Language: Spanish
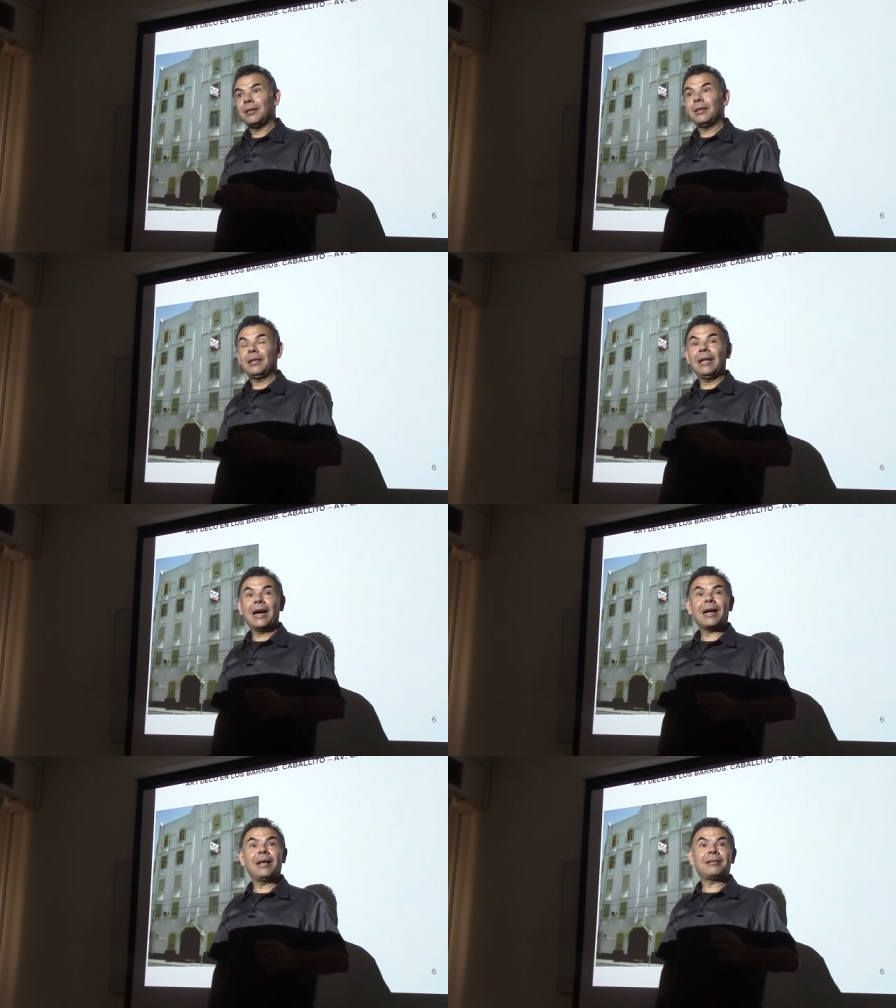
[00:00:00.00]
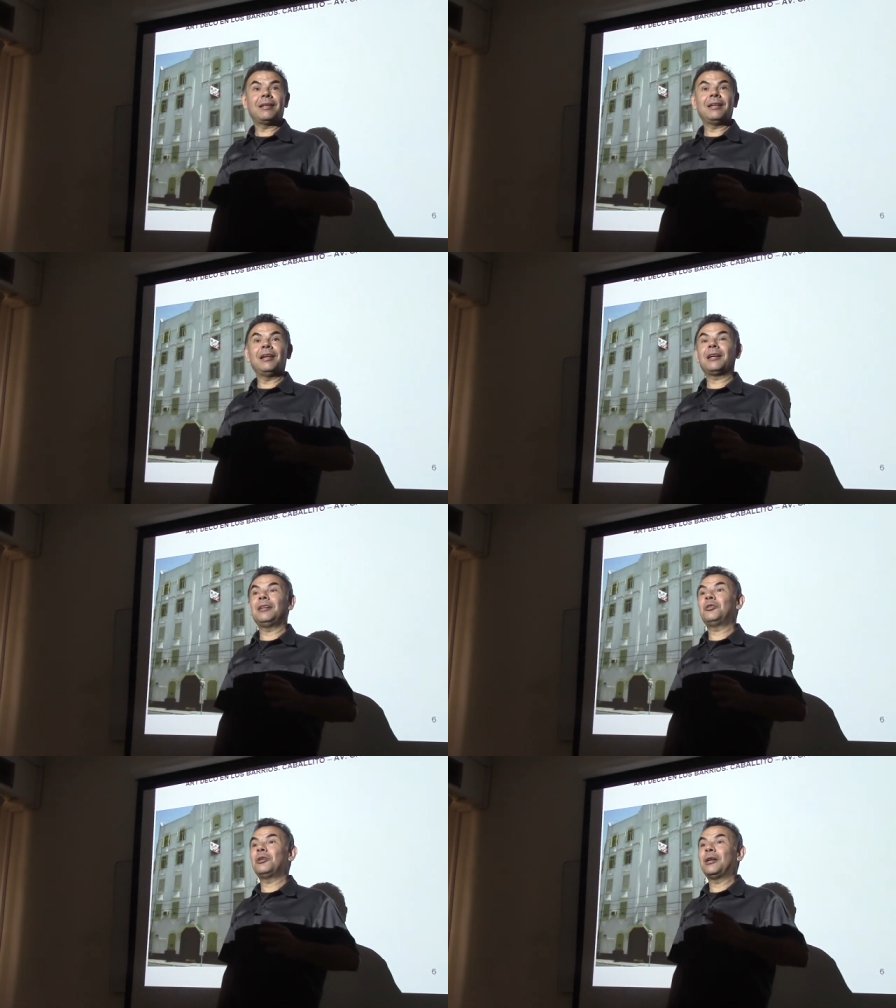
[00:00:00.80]
la casa del
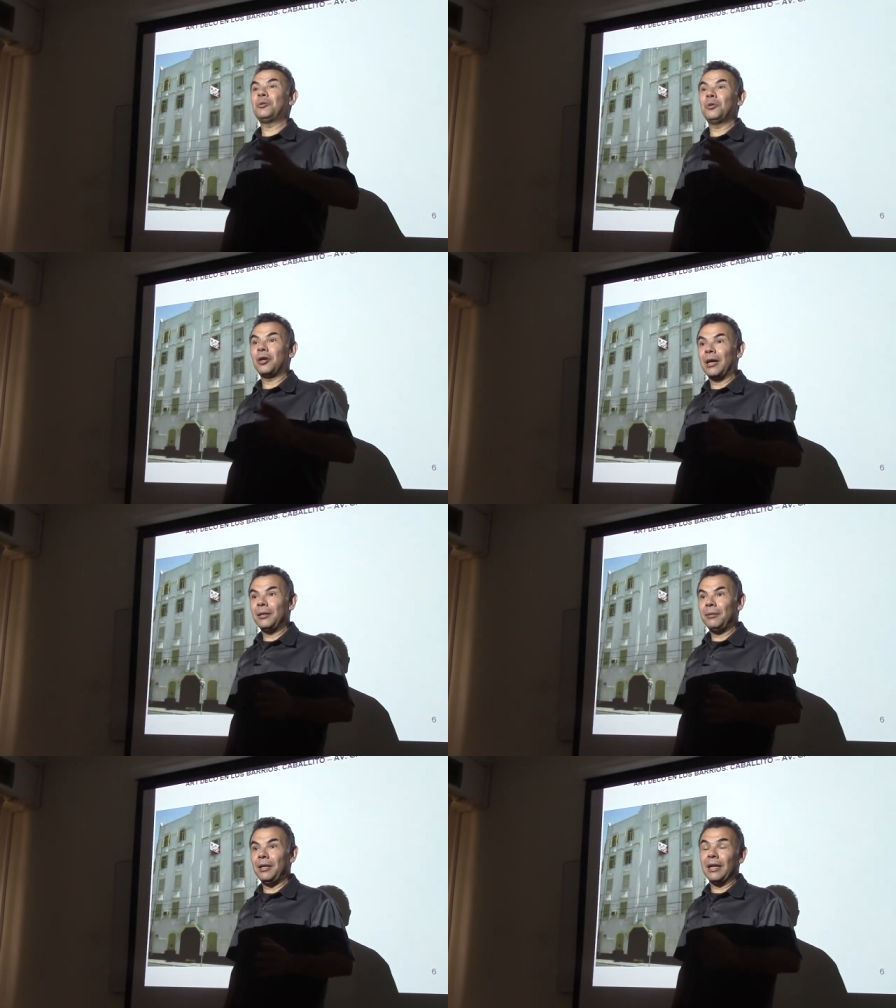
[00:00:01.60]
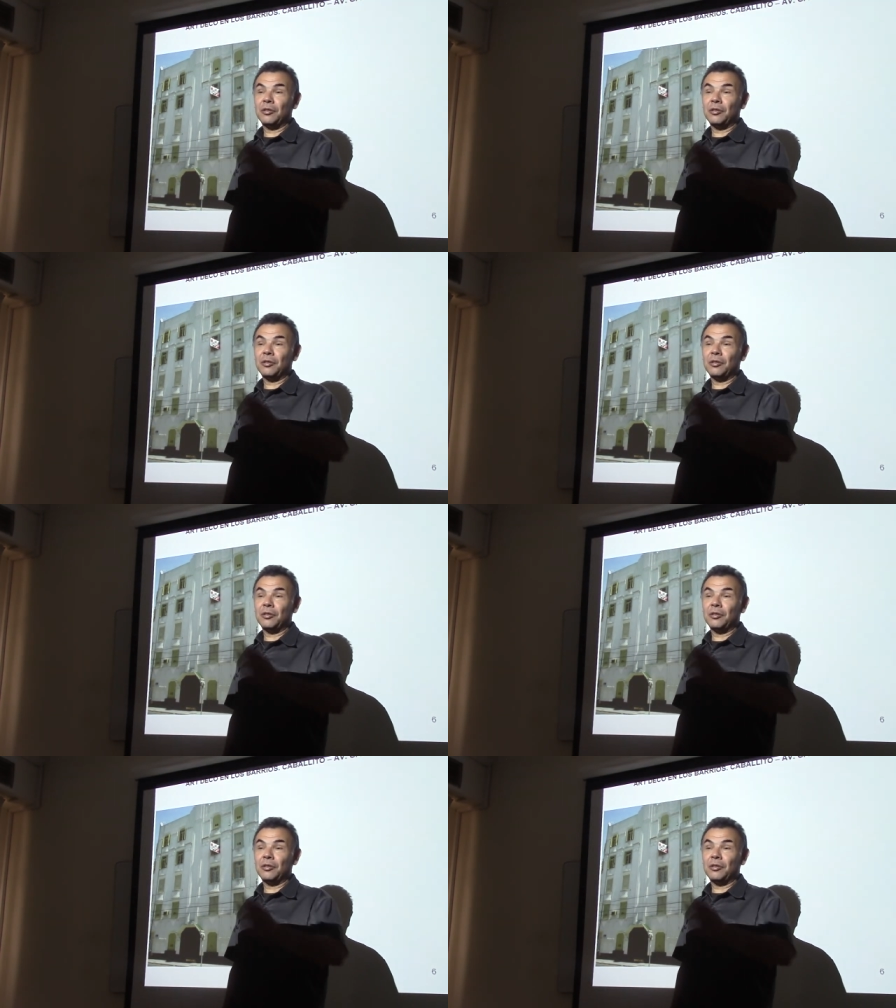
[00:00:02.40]
escritor Arturo Cadevila.